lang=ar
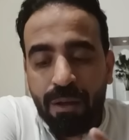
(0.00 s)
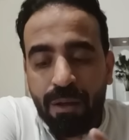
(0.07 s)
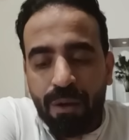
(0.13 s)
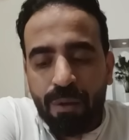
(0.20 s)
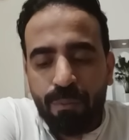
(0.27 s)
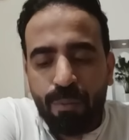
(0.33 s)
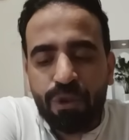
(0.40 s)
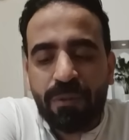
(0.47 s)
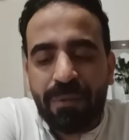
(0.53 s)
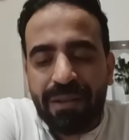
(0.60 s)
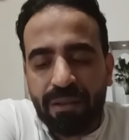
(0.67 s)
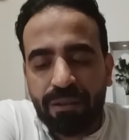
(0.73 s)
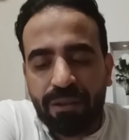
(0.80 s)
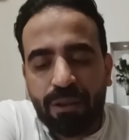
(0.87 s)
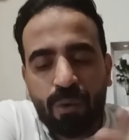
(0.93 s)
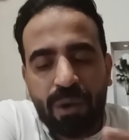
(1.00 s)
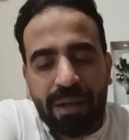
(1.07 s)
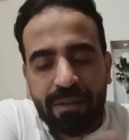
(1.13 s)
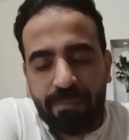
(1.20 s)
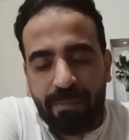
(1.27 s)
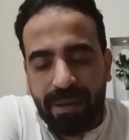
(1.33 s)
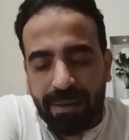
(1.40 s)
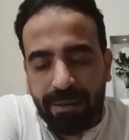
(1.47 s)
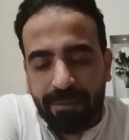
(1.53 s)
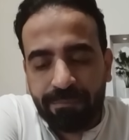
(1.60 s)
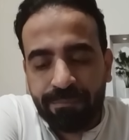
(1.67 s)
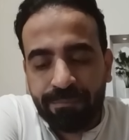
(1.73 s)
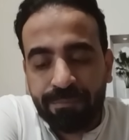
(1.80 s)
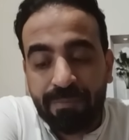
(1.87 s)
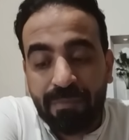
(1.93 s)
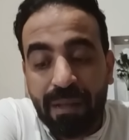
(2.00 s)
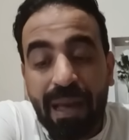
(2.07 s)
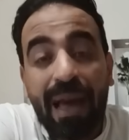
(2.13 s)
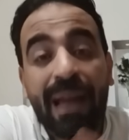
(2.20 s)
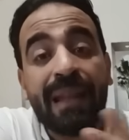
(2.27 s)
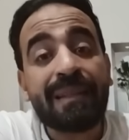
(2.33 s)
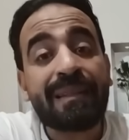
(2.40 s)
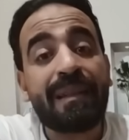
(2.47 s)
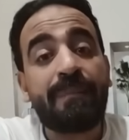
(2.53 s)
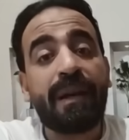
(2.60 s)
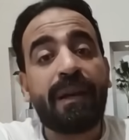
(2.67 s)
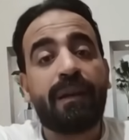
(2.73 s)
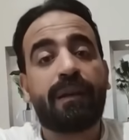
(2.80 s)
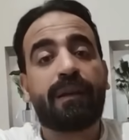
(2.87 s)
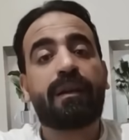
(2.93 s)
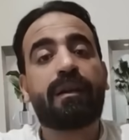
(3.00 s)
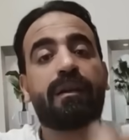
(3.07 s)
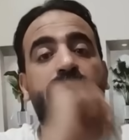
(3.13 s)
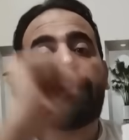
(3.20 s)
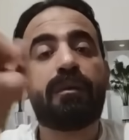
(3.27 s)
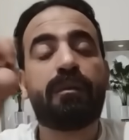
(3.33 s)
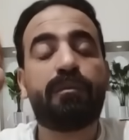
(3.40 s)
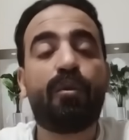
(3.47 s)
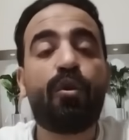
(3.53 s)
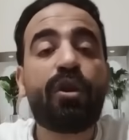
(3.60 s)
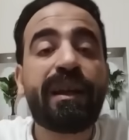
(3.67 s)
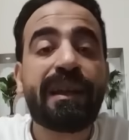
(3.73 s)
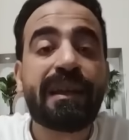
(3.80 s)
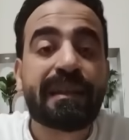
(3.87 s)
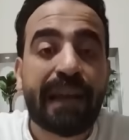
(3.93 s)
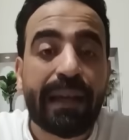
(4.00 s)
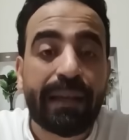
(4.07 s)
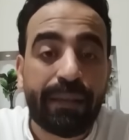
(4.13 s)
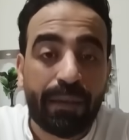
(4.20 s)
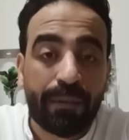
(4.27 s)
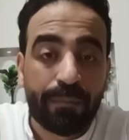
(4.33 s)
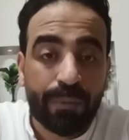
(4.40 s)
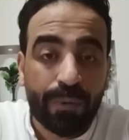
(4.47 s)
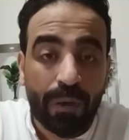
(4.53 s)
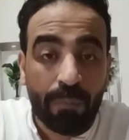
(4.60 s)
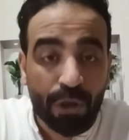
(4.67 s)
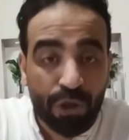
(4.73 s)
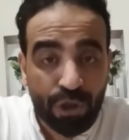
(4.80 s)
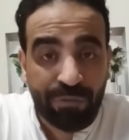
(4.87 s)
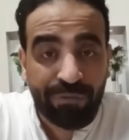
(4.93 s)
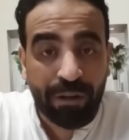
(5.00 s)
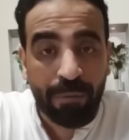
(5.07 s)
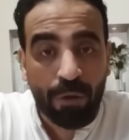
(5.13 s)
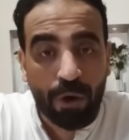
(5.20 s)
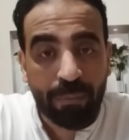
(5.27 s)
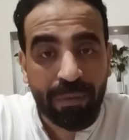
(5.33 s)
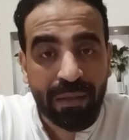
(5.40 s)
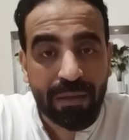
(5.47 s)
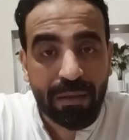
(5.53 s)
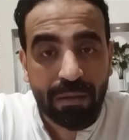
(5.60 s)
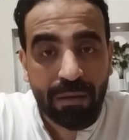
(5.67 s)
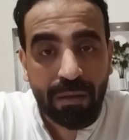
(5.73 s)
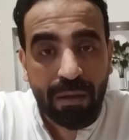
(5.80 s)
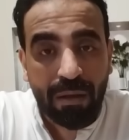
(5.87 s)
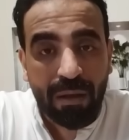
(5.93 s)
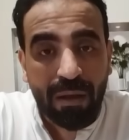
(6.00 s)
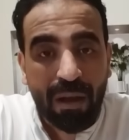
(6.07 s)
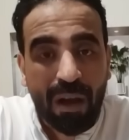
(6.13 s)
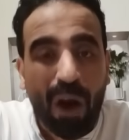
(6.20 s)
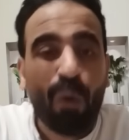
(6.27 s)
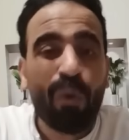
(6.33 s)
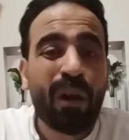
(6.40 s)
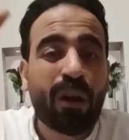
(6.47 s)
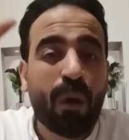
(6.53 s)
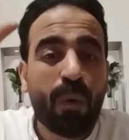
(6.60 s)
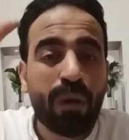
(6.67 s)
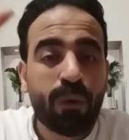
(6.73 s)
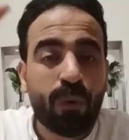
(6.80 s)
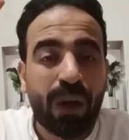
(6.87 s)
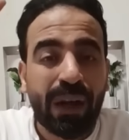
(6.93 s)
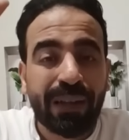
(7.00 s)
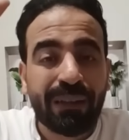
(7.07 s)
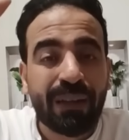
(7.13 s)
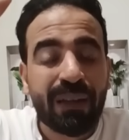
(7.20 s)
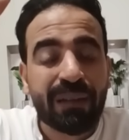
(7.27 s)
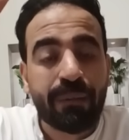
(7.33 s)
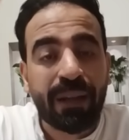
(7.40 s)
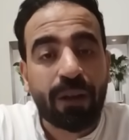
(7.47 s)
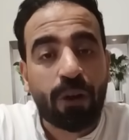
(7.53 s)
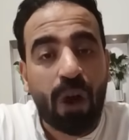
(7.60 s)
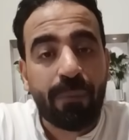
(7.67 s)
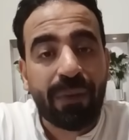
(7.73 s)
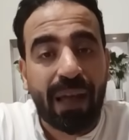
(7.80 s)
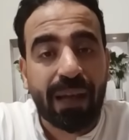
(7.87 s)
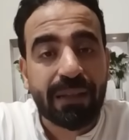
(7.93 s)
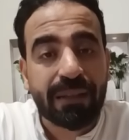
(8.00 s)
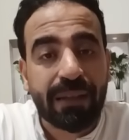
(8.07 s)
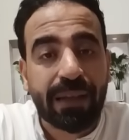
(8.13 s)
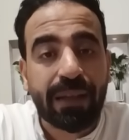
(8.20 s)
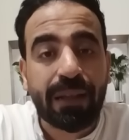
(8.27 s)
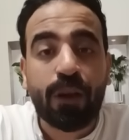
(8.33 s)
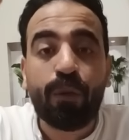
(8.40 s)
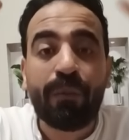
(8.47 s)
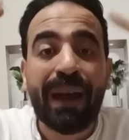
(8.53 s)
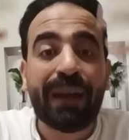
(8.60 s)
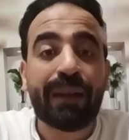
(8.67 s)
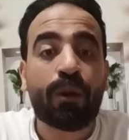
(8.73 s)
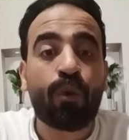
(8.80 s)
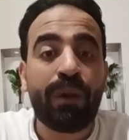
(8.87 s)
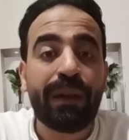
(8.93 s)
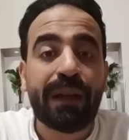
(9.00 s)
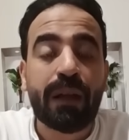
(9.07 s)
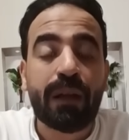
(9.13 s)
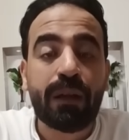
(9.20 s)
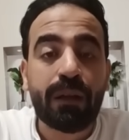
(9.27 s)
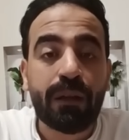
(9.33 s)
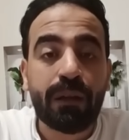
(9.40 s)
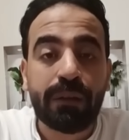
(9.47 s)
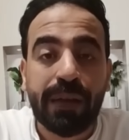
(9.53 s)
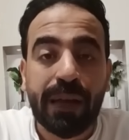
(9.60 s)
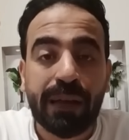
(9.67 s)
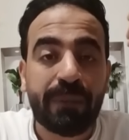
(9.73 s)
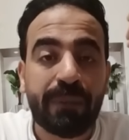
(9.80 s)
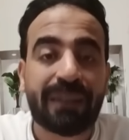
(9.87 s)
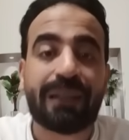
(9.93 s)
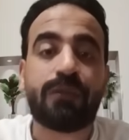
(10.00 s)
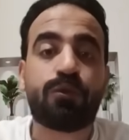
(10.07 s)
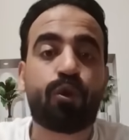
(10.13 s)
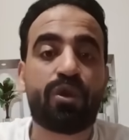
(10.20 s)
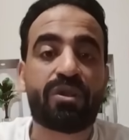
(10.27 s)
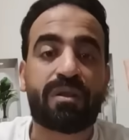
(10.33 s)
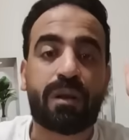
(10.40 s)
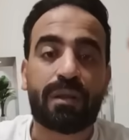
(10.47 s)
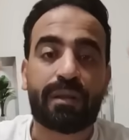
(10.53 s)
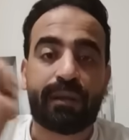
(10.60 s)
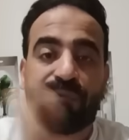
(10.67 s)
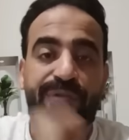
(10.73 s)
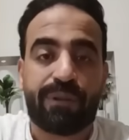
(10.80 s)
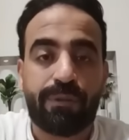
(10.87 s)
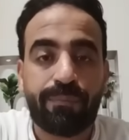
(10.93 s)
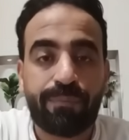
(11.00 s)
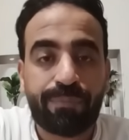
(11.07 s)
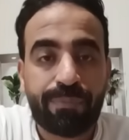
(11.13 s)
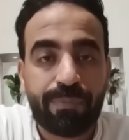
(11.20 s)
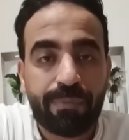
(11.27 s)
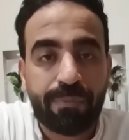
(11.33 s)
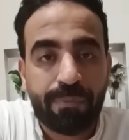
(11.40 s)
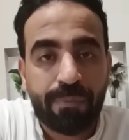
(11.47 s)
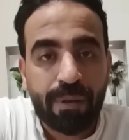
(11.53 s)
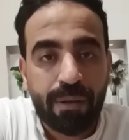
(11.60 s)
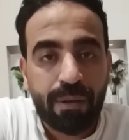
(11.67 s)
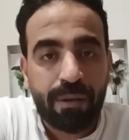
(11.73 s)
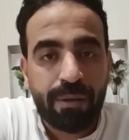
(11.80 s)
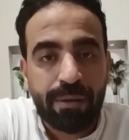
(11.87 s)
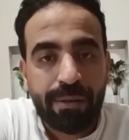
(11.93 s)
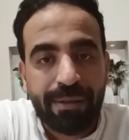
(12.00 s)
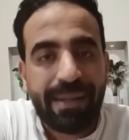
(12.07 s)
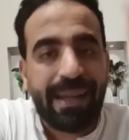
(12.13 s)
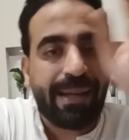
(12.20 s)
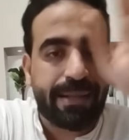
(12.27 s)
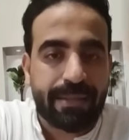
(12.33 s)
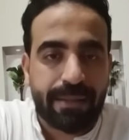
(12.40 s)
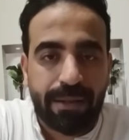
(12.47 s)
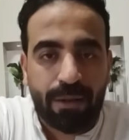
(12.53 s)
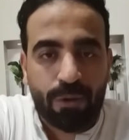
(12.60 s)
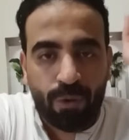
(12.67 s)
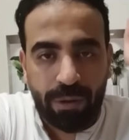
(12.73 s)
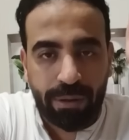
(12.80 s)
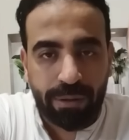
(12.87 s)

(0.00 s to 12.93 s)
بص بقى يا صديقي وركز معايا هل الزمالك ممكن يسيب الماتش لفريق بيراميدز اقول لك قولا واحدا الزمالك لو عمل حاجه زي كده يبقى احنا كلنا يعني محتاجين نروح السرايا الصفراء نحجز هناك كلنا